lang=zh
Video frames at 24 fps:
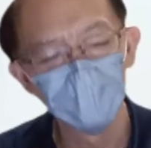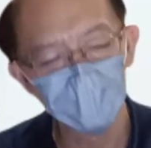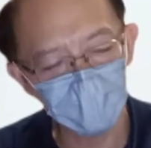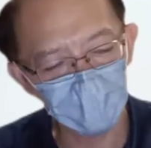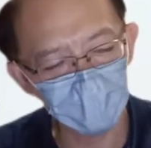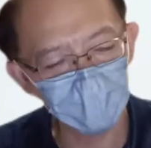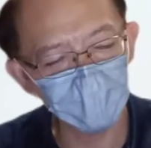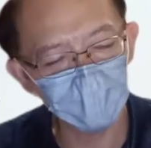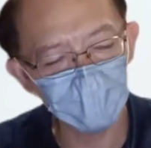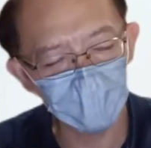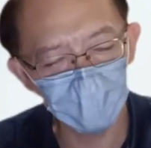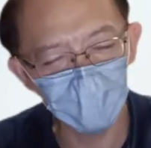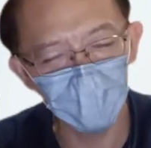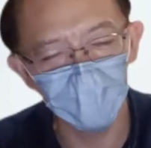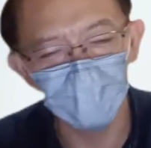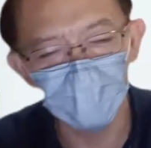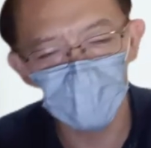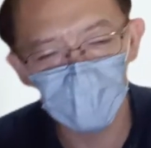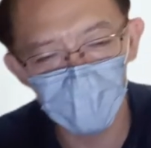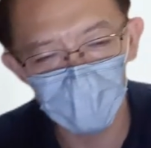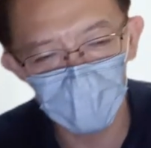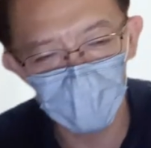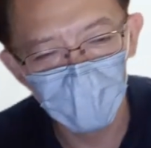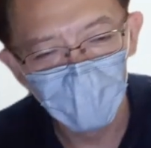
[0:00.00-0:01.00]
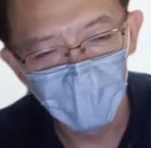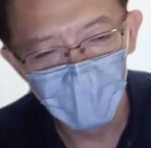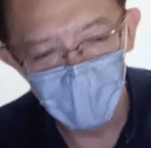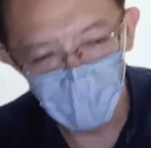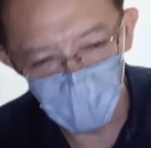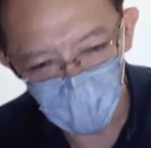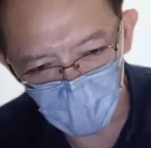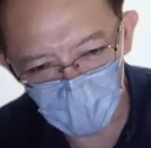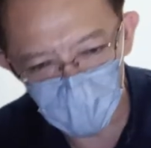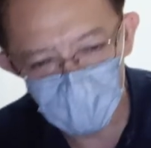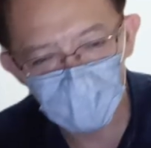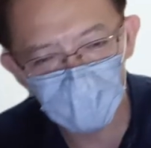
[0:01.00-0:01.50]
这个基本上呢，
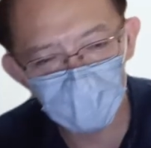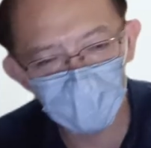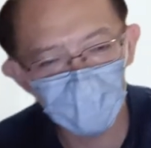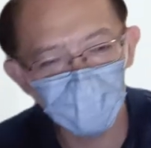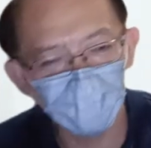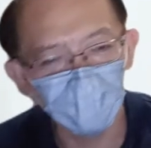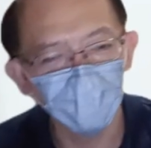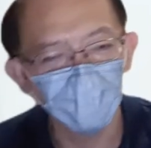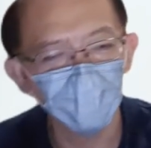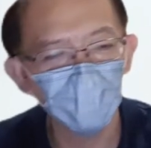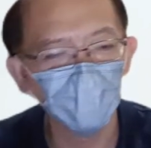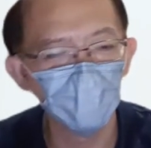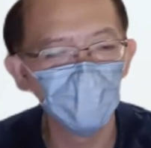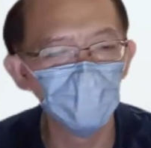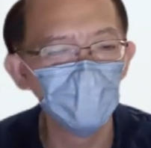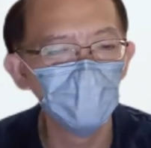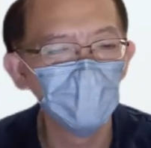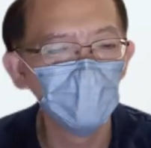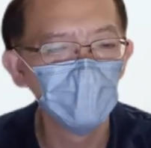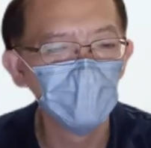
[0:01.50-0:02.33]
还是可供